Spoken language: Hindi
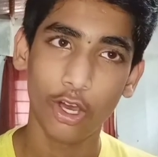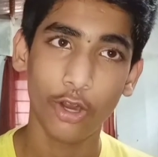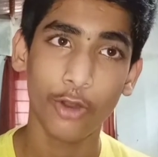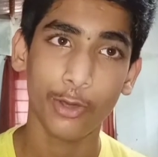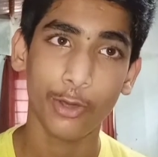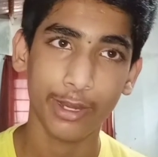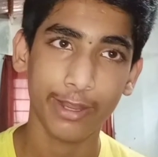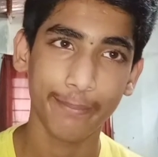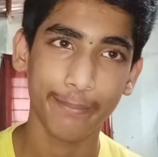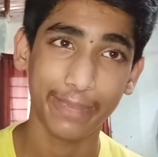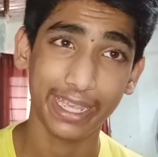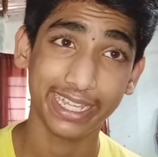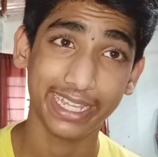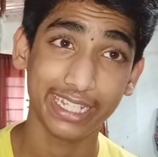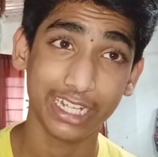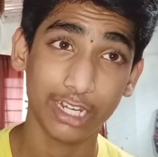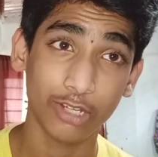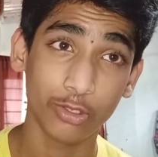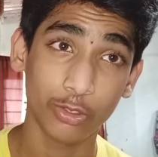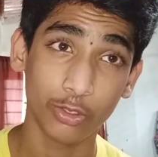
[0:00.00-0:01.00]
और
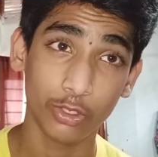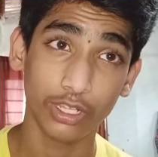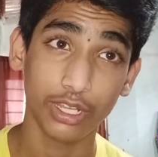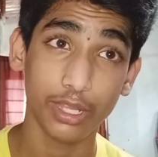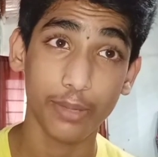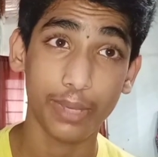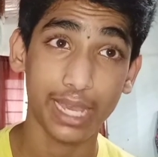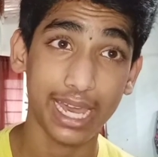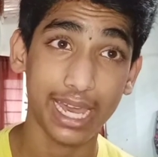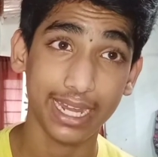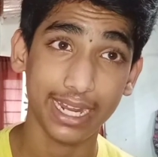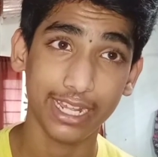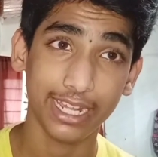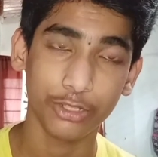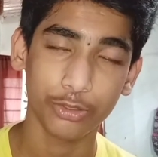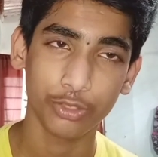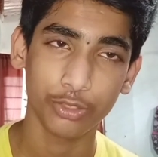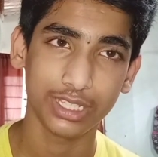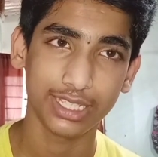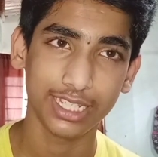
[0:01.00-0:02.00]
बैकग्राउंड नॉइज जब आ रहा
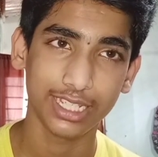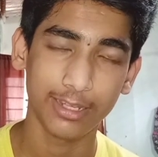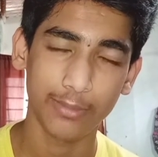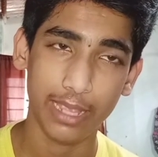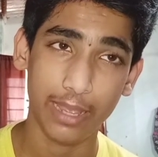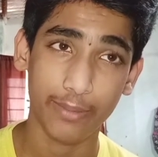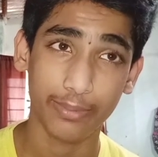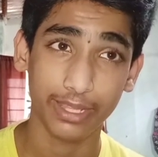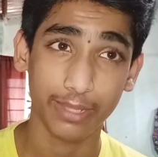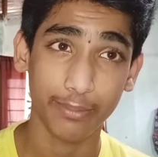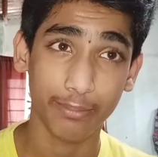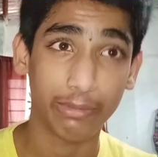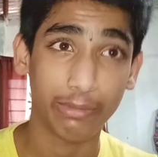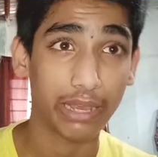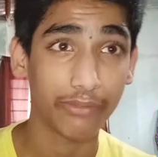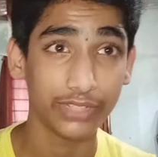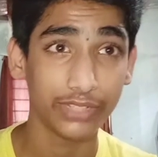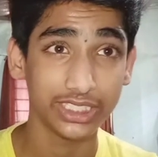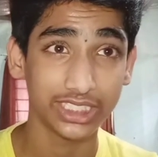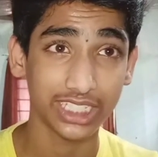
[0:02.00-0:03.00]
है तो इसके लिए मैं आपसे
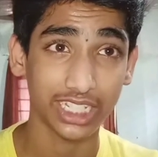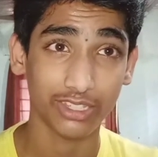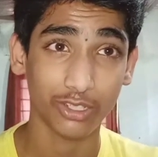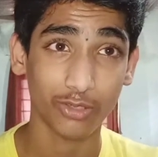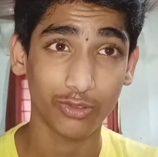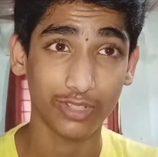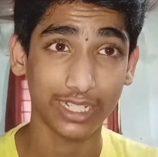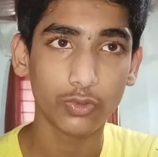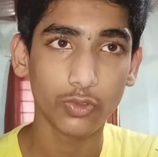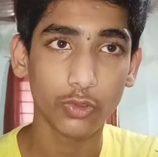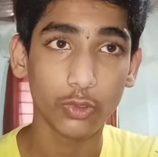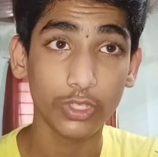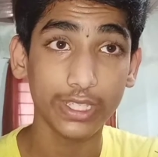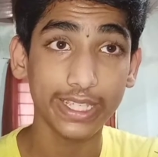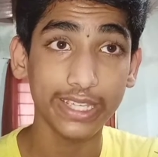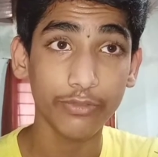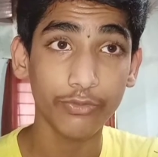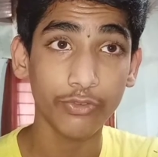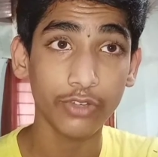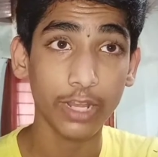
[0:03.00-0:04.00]
माफ़ी चाहता हूँ गाइज तो
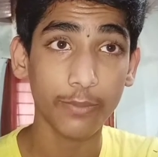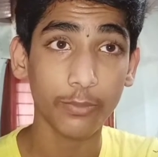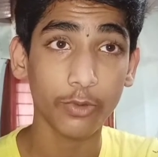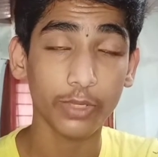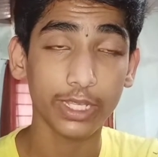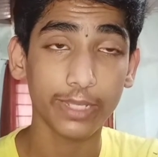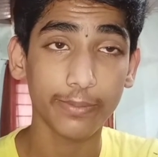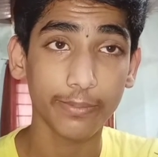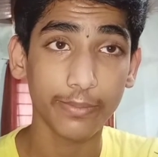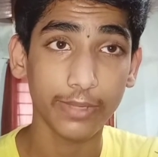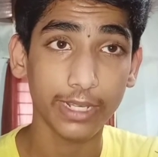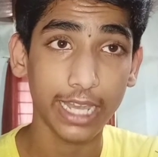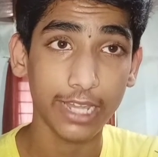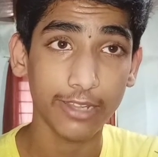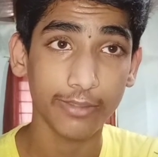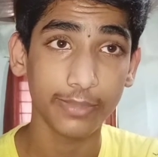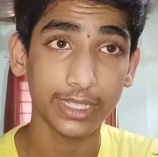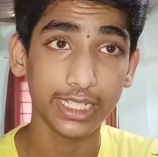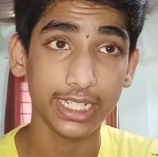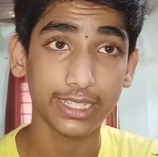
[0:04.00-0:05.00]
ये फ़ोन आपको
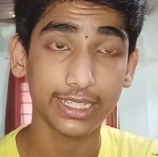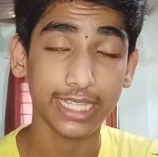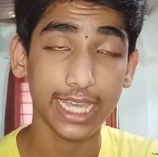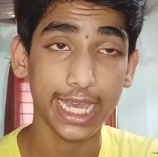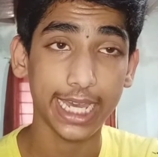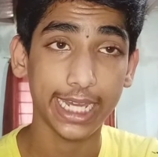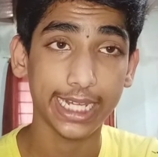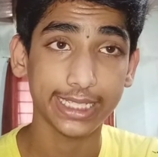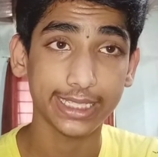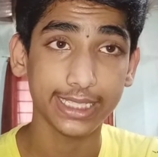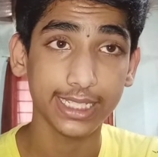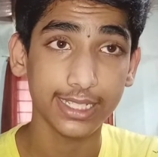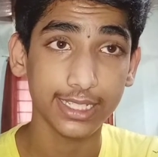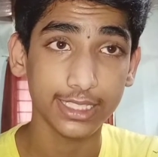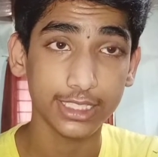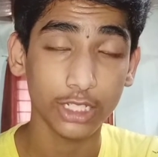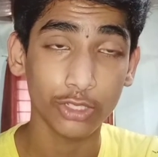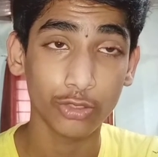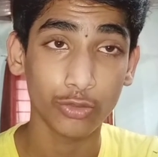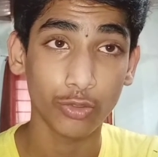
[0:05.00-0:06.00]
गैज मिल जाता है अड़तीस
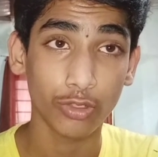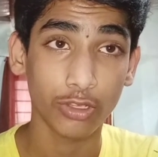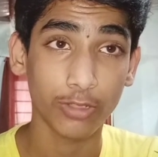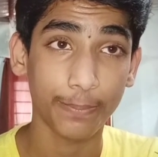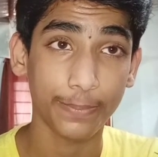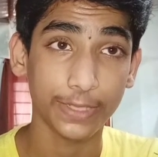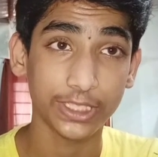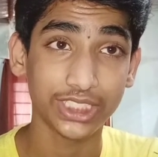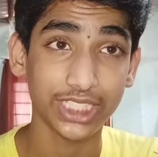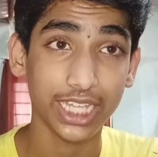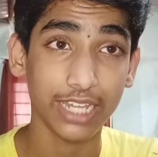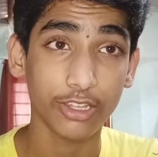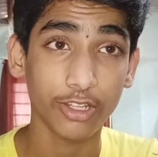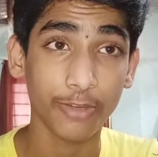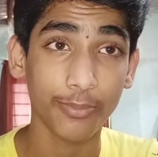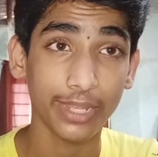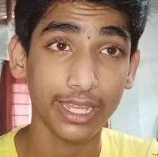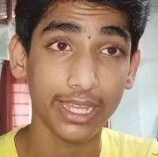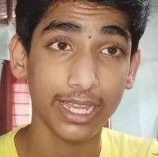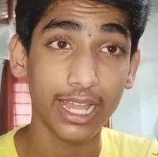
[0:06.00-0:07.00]
हज़ार दो सौ पचास
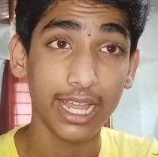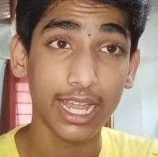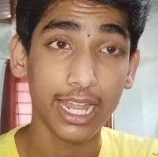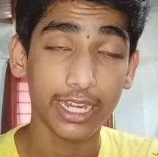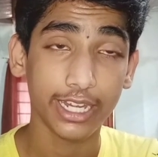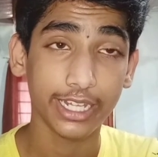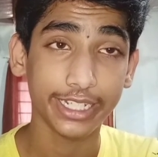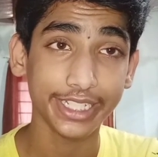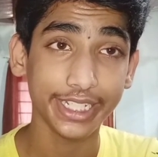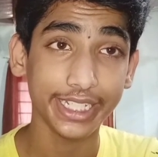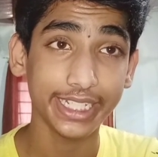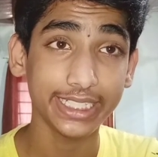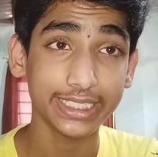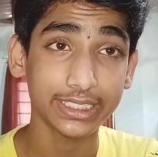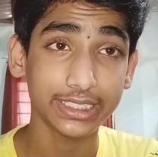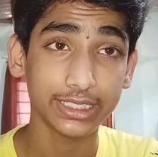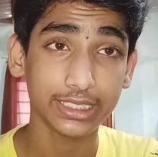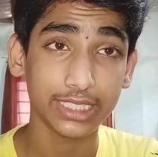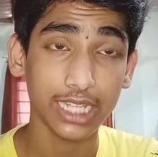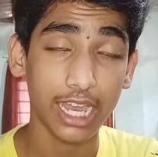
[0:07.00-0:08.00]
रुपया थर्टी
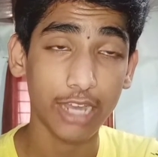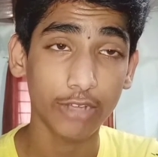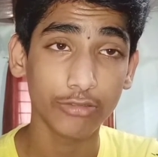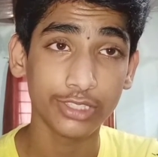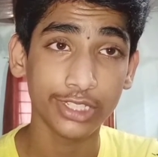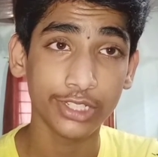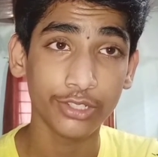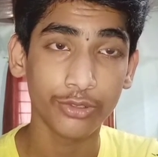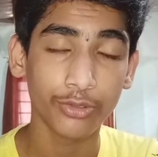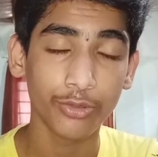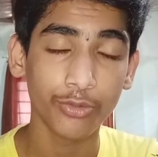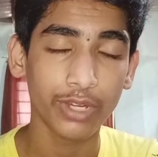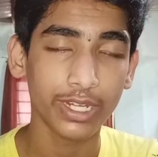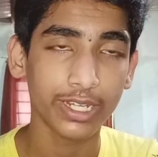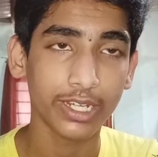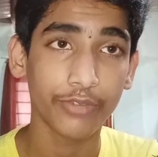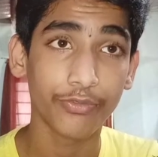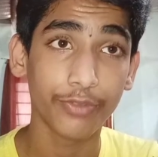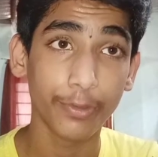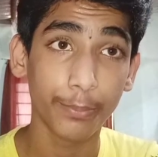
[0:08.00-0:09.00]
एट थाउजेंड टू
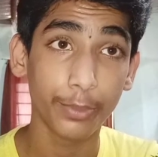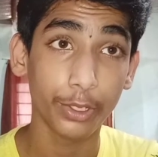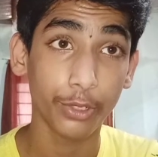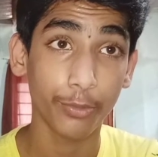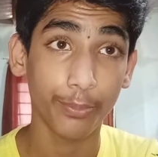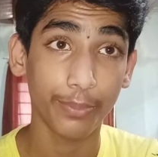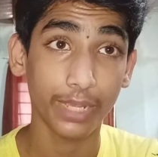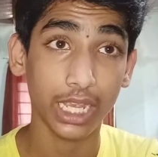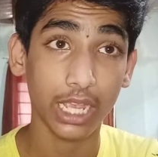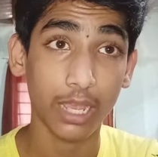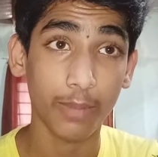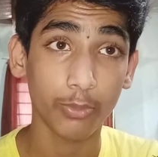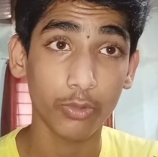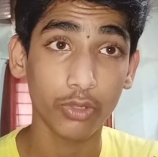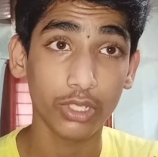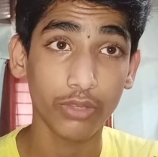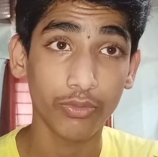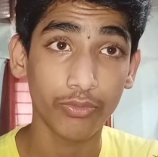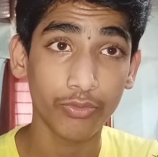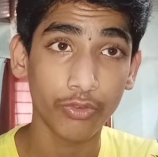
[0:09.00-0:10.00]
हंड्रेड फिफ्टी रुपये का
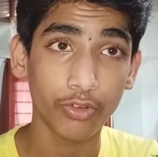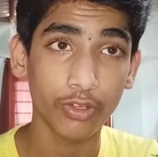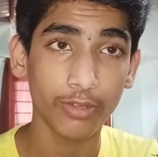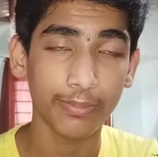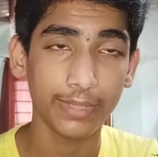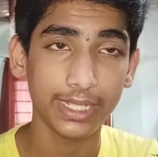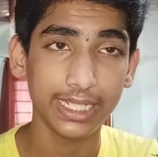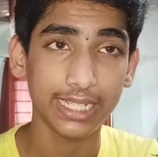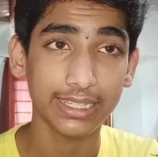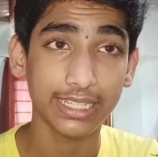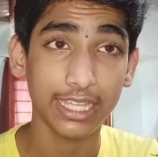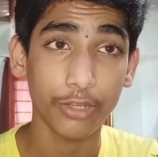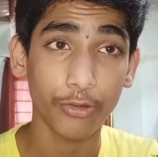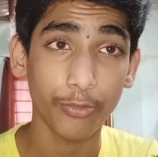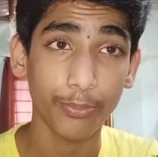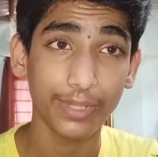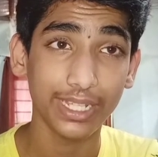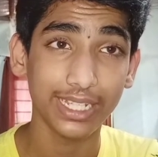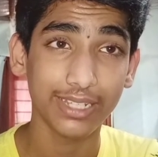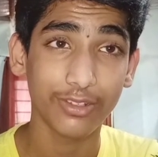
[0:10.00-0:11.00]
आपको ये फ़ोन मिल जाता है
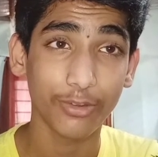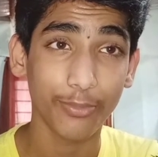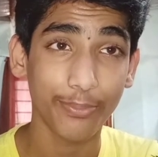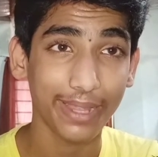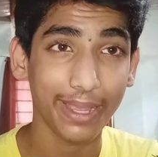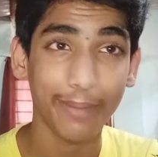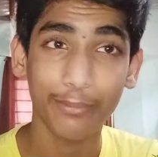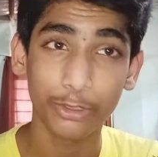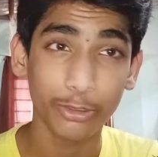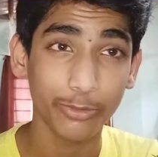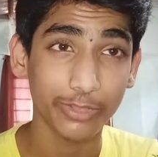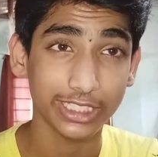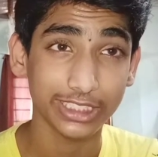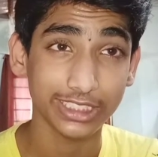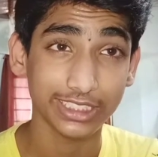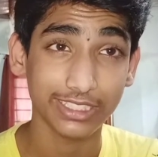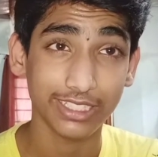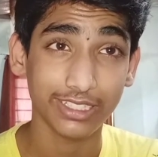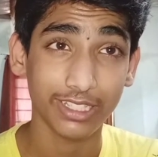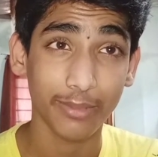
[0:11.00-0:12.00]
रुपीज़ रुपये आप जो
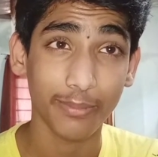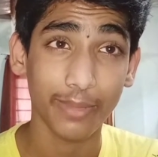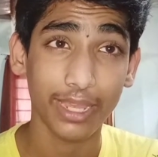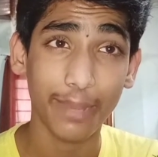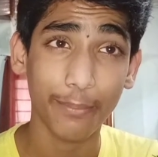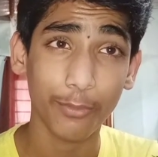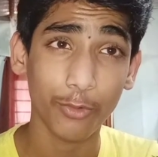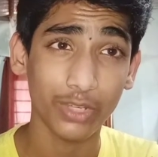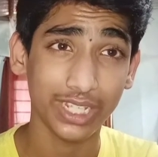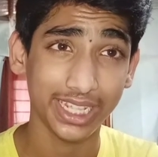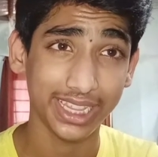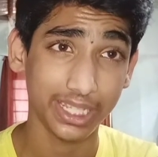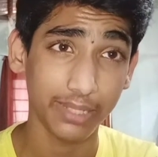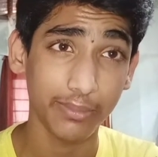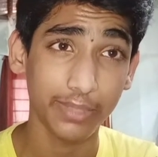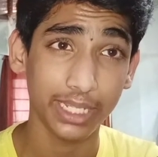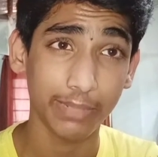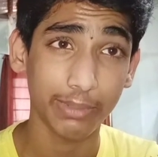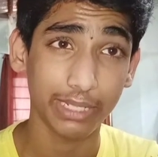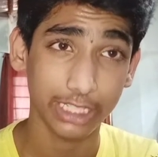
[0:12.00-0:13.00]
कर सकते हैं मैं आपको हिंदी
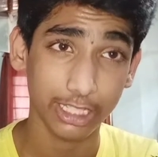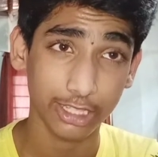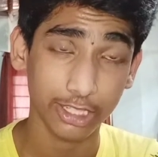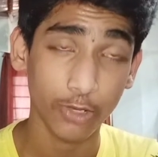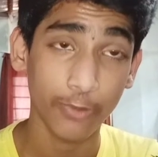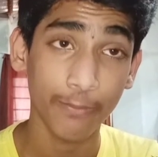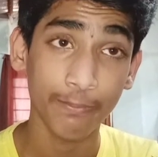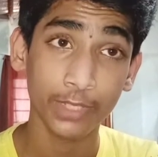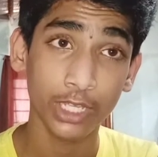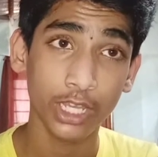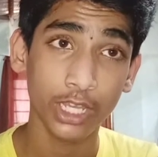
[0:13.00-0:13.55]
में ही बताता हूँ